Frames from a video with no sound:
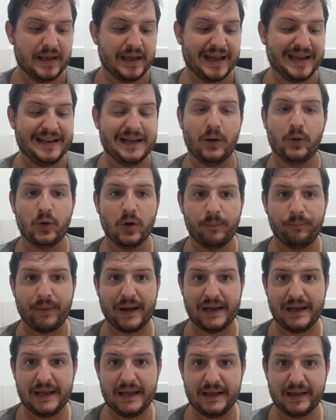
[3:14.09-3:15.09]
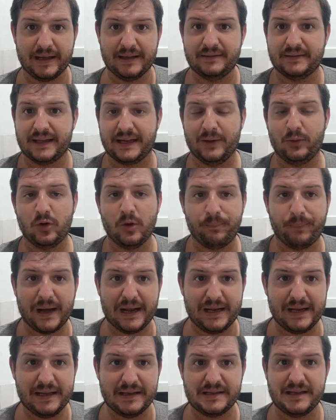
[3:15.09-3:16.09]
En la Europa League, entre Europa
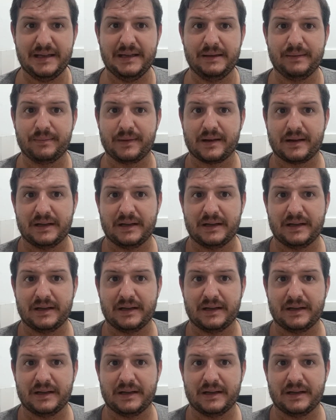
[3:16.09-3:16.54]
League y